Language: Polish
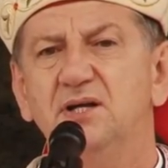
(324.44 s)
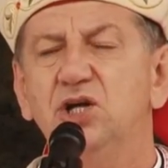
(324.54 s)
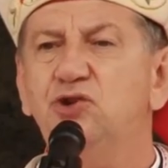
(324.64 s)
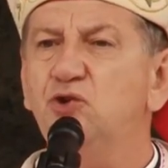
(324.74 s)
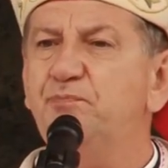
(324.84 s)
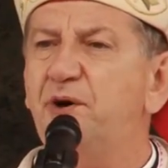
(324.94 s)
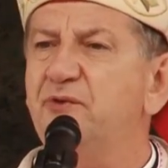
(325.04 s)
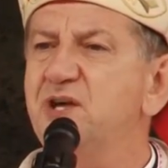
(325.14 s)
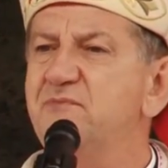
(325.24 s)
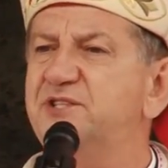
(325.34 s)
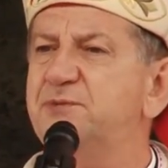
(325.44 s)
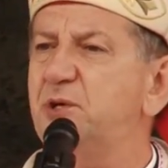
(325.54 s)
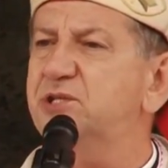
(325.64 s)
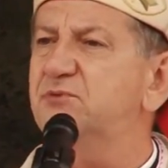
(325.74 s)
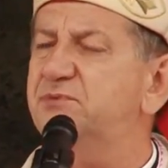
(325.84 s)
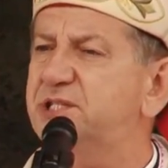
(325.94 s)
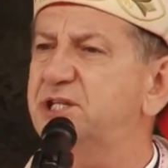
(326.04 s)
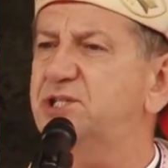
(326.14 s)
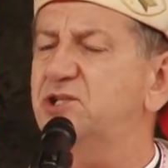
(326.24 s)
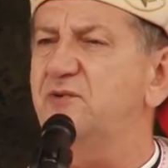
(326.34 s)
I tu powiem w sposób
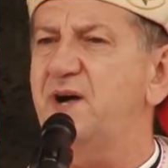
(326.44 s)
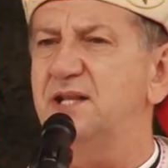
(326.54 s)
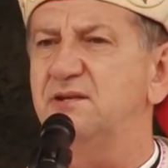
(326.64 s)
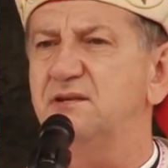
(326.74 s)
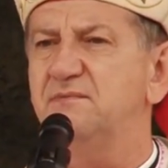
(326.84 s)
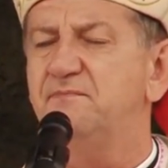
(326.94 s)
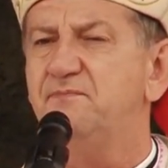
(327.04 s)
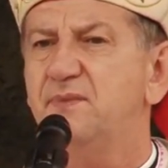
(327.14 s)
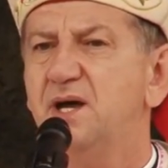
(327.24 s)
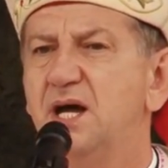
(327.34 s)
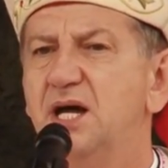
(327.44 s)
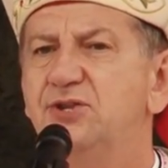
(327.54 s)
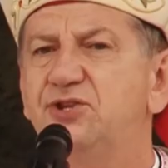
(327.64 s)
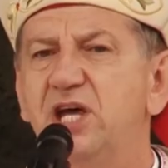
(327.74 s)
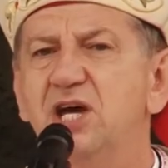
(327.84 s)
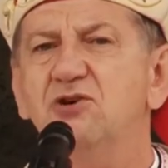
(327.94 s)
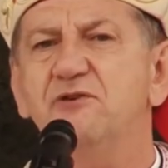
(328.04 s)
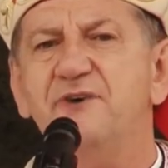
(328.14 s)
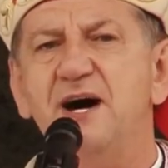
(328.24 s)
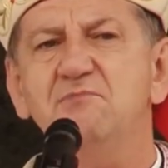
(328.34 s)
zdecydowany.
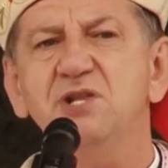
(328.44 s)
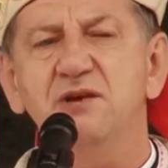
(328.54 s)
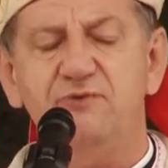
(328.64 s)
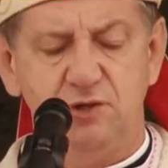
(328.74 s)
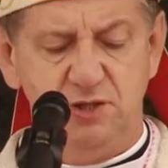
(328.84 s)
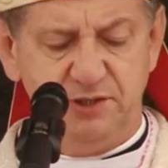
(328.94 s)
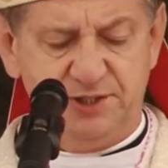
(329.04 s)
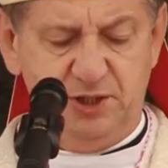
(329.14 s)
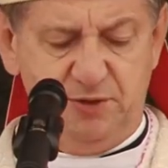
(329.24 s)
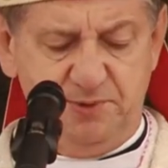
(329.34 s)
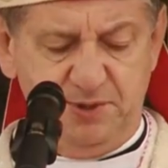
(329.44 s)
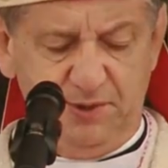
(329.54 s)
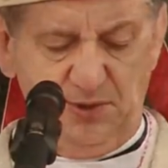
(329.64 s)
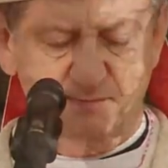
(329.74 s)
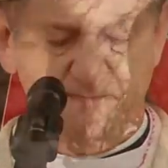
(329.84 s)
Tego wam nie wolno zrobić.